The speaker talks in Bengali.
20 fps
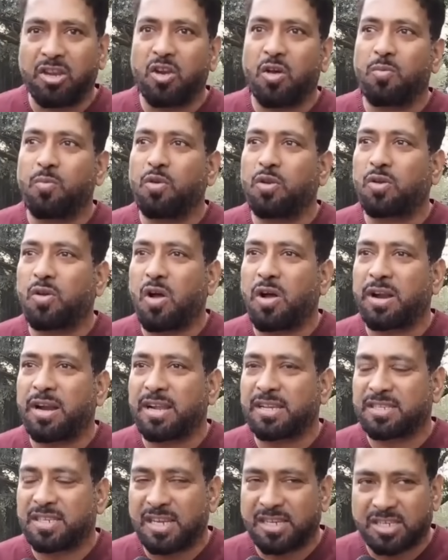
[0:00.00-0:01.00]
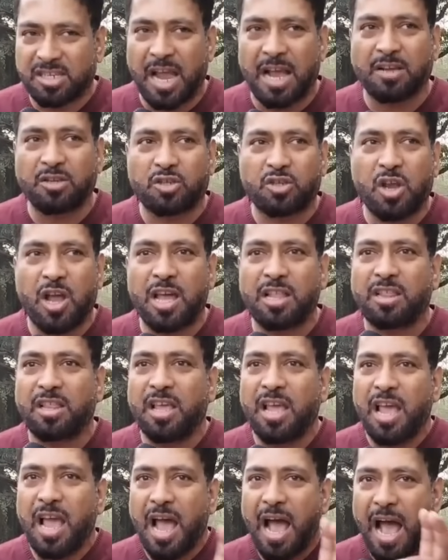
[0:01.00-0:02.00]
তৃণমূল কংগ্রেসের সাংসদ
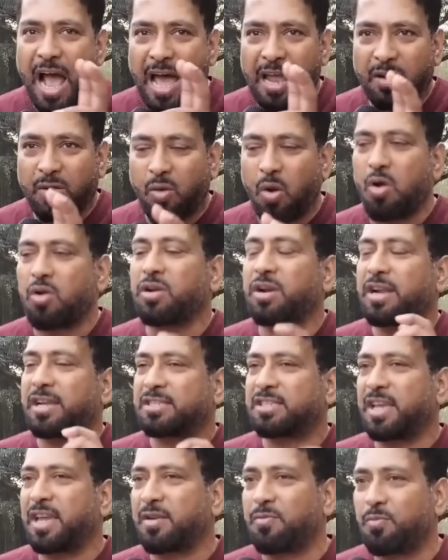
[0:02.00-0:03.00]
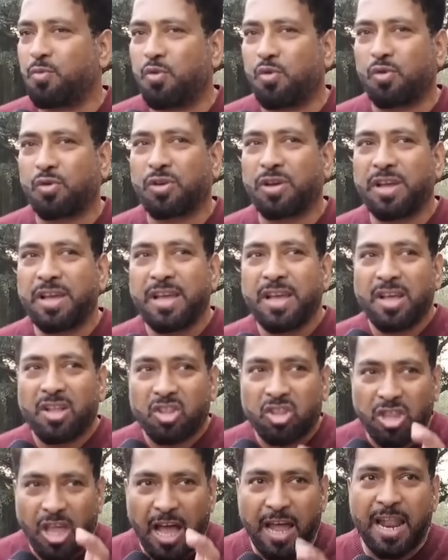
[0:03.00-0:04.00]
আর কংগ্রেসের মুখ
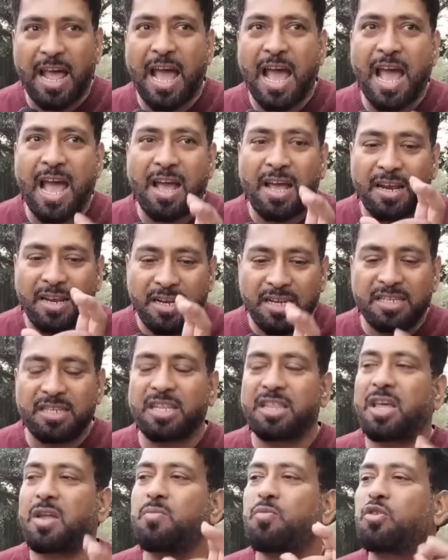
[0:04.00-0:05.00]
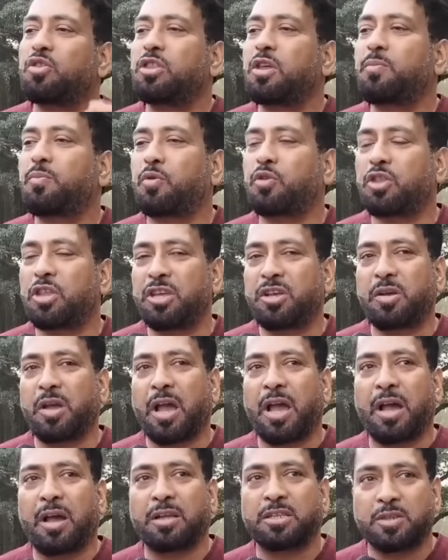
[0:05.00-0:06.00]
তারা নিজেদের মধ্যে প্রতি
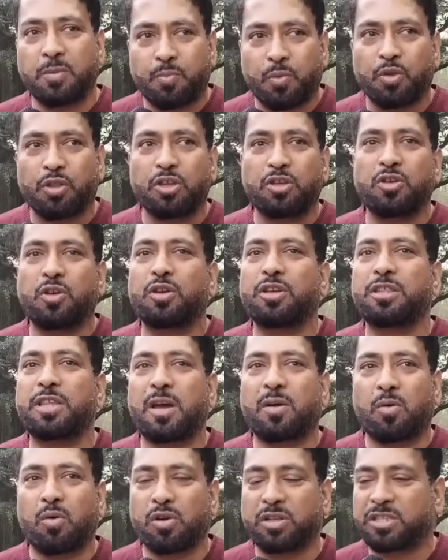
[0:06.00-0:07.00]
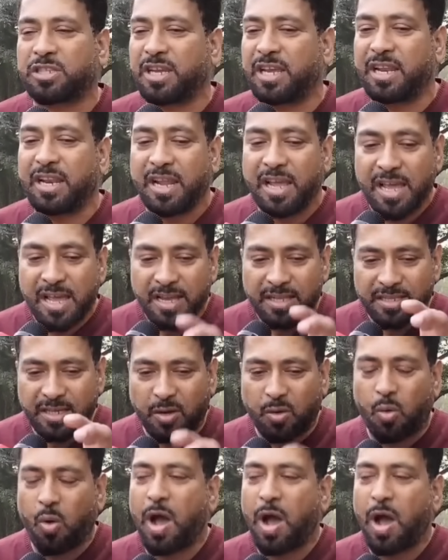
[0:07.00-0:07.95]
প্রতিযোগিতা করছেন যে